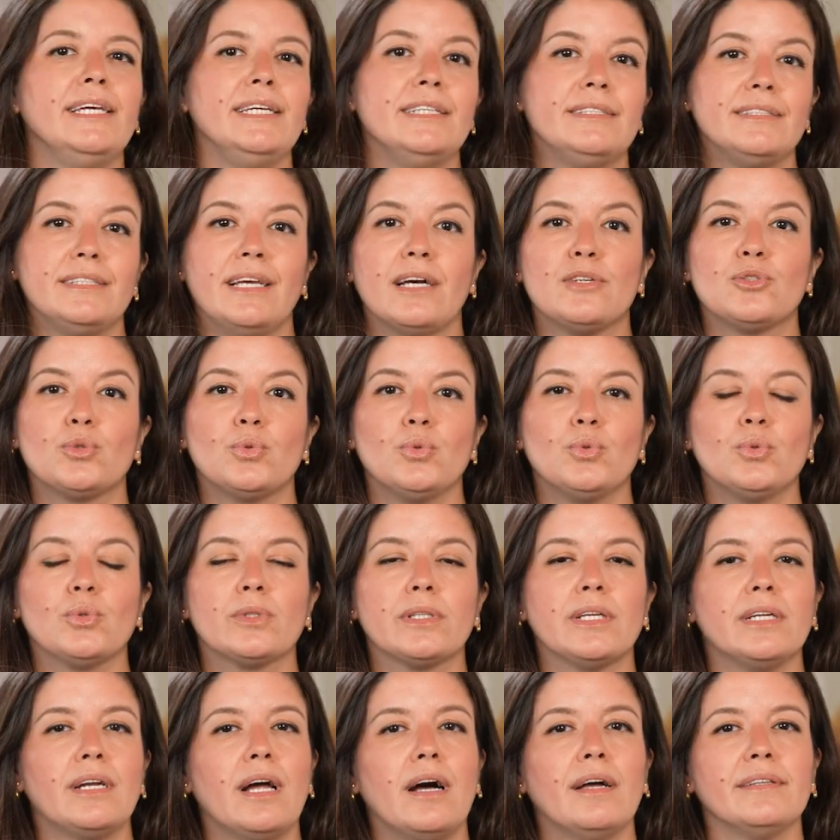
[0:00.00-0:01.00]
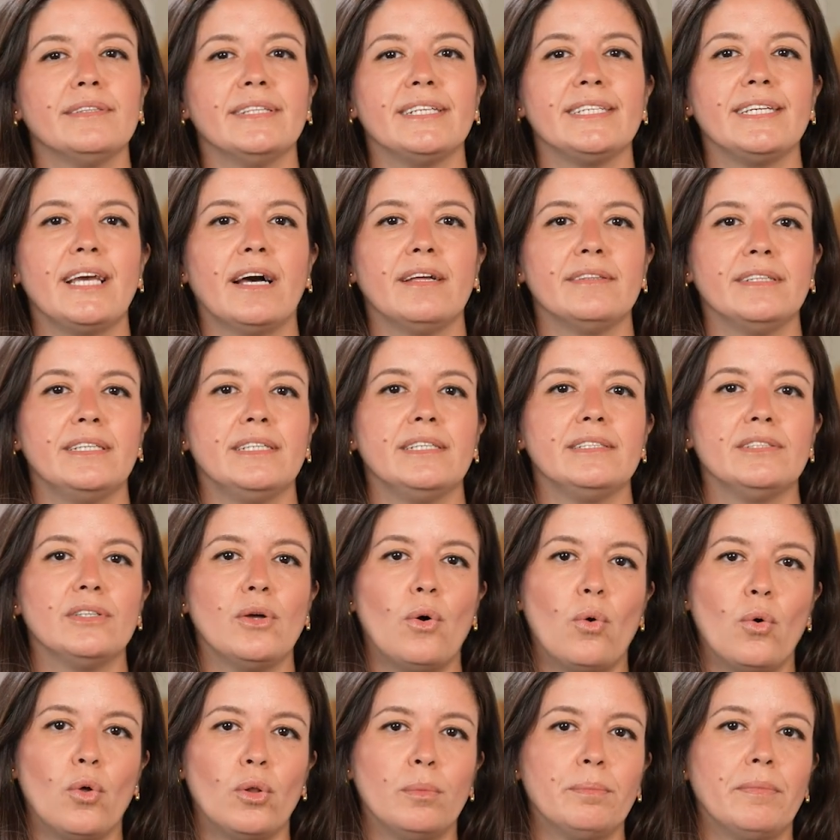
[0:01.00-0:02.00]
ihtiyaç duydukları anda
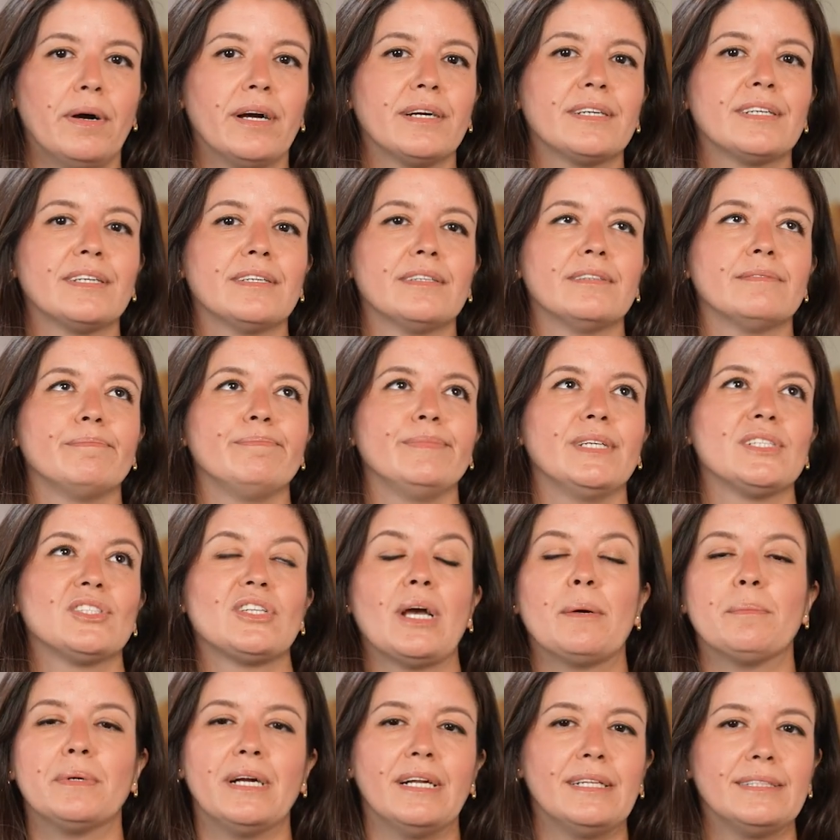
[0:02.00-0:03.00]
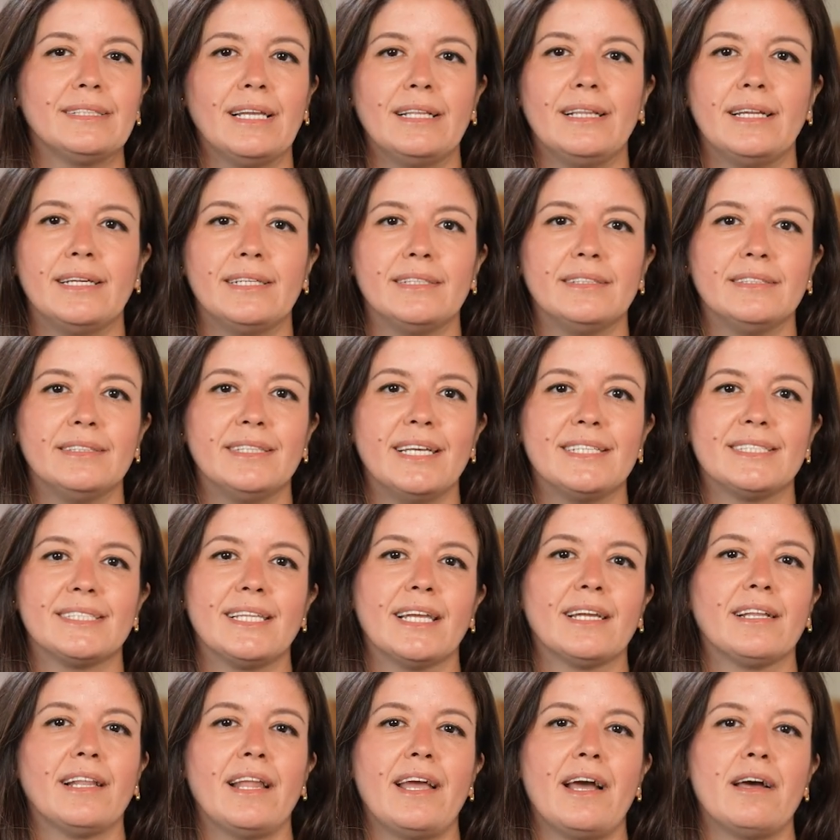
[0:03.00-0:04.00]
yanlarında olmak, yaşam kalitelerini
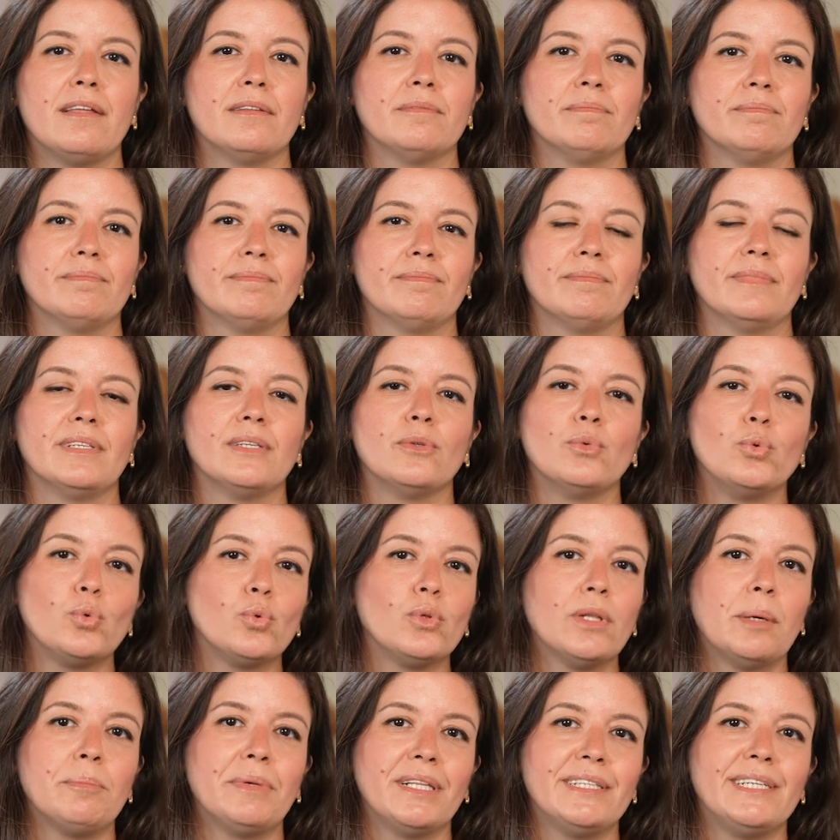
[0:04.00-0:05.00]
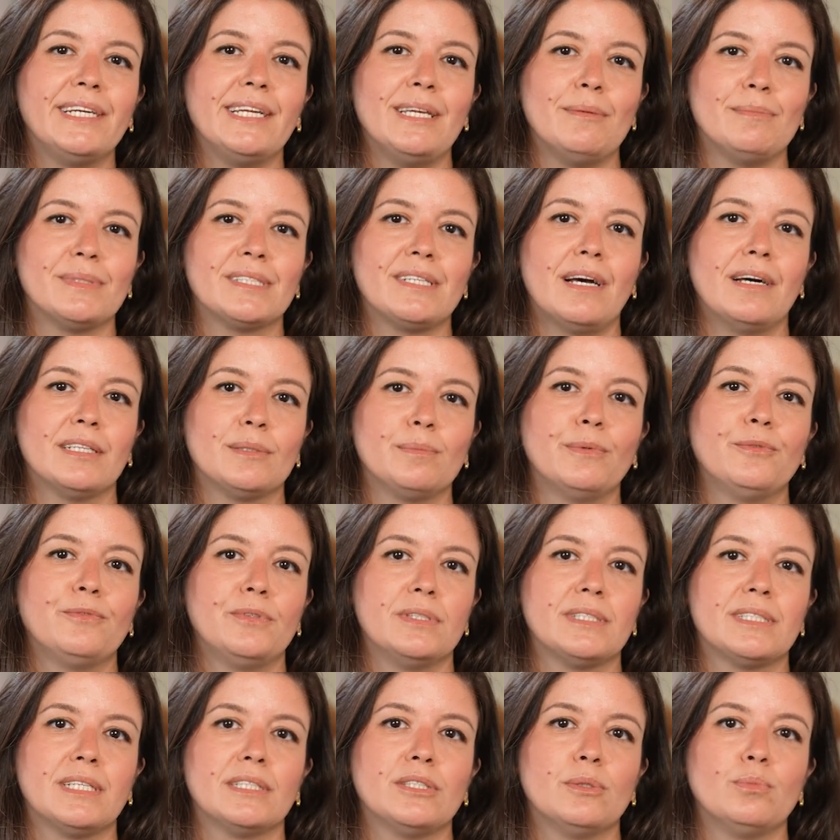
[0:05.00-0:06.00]
destekleyen uygulamalara imza atma
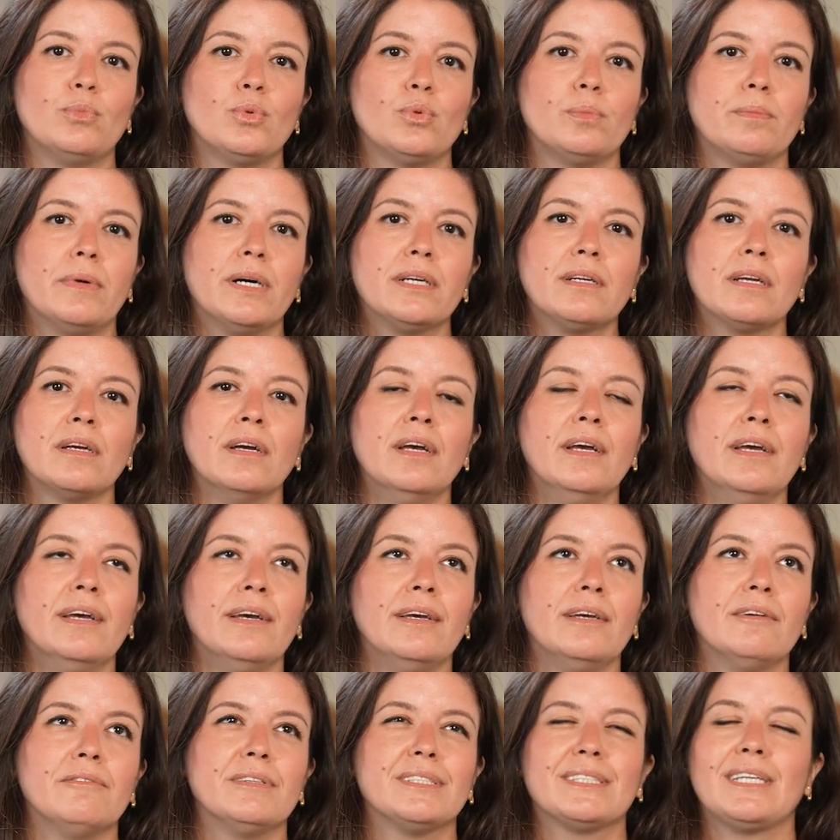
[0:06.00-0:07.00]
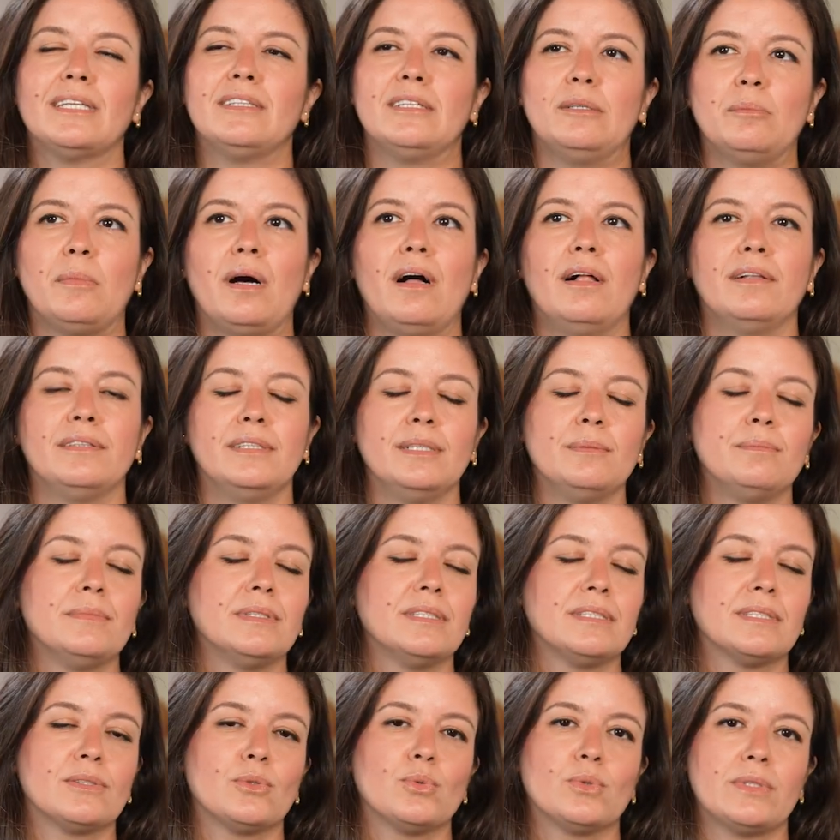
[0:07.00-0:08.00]
fırsatı bulmak ve sanırım
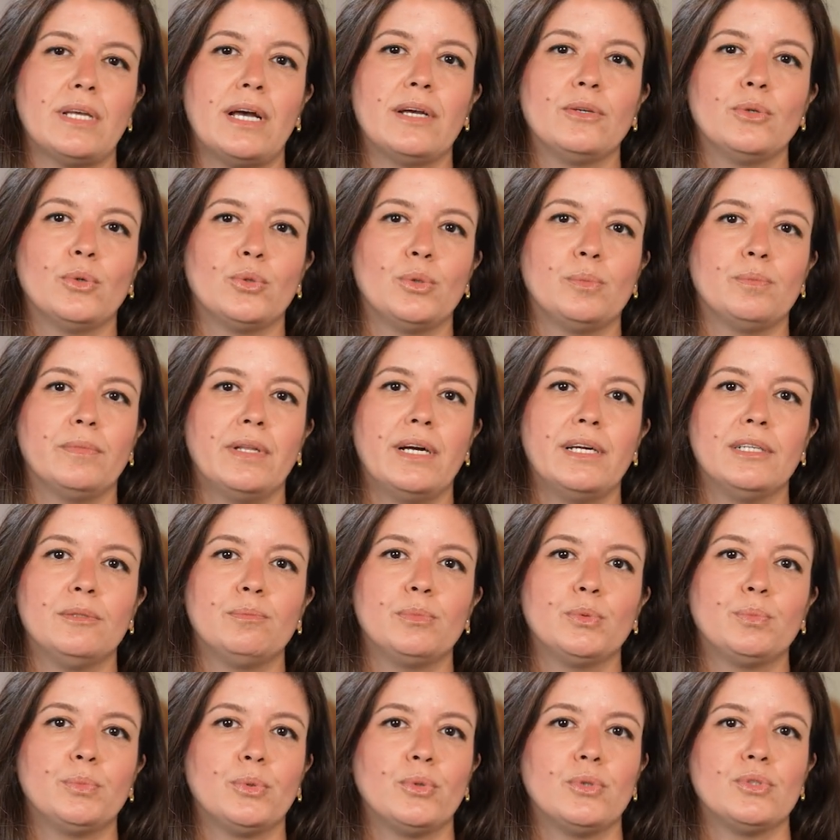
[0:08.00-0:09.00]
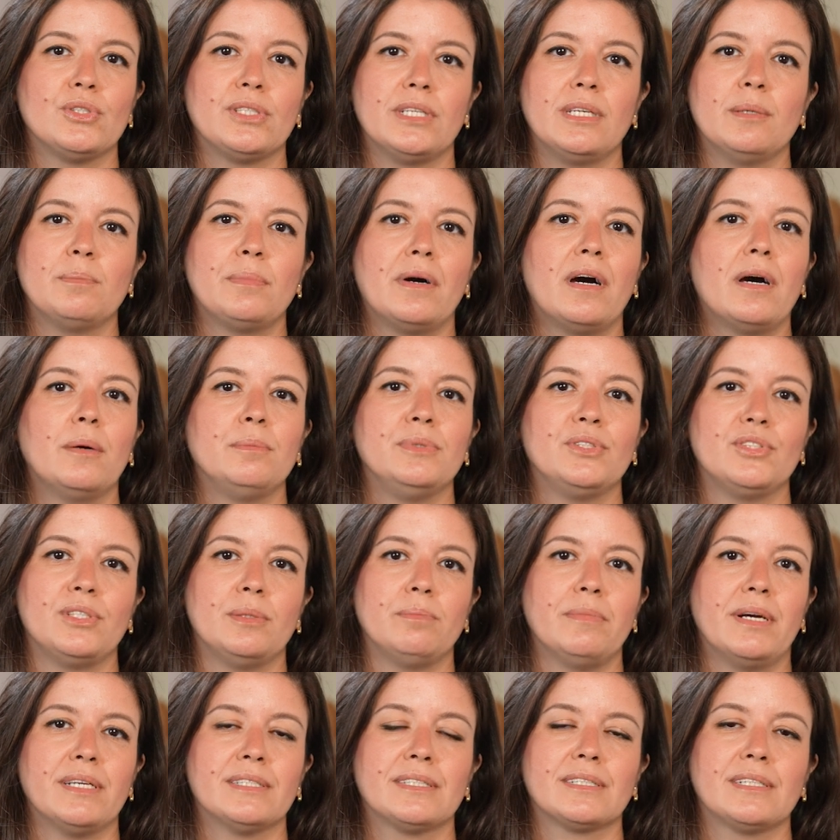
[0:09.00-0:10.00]
aldığımız güzel yorumlar bu projeyi paha
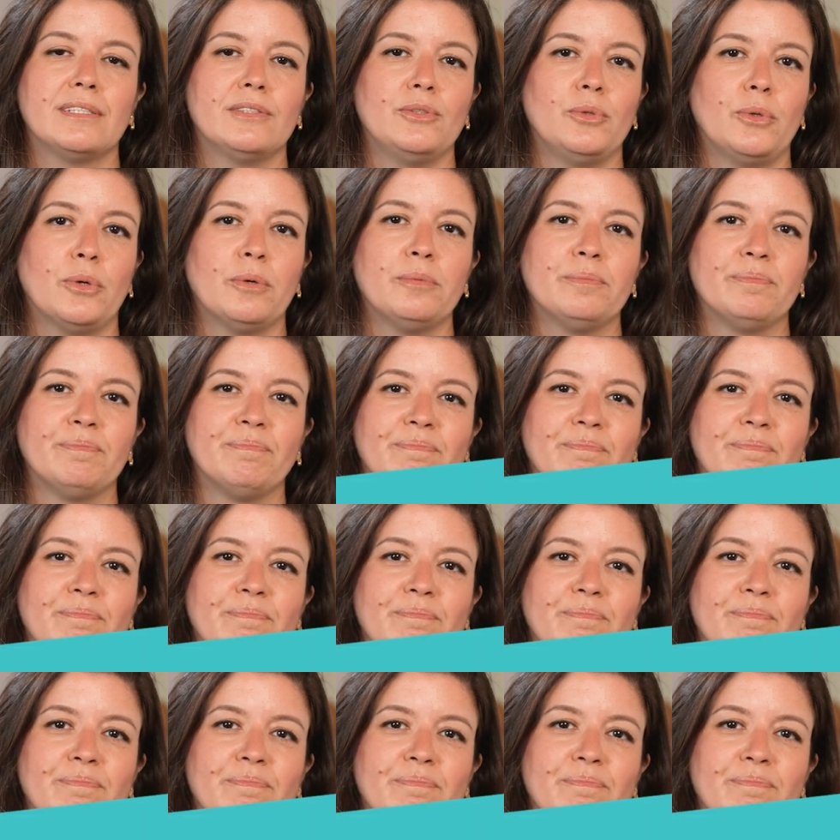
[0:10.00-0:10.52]
biçilmez kılıyor.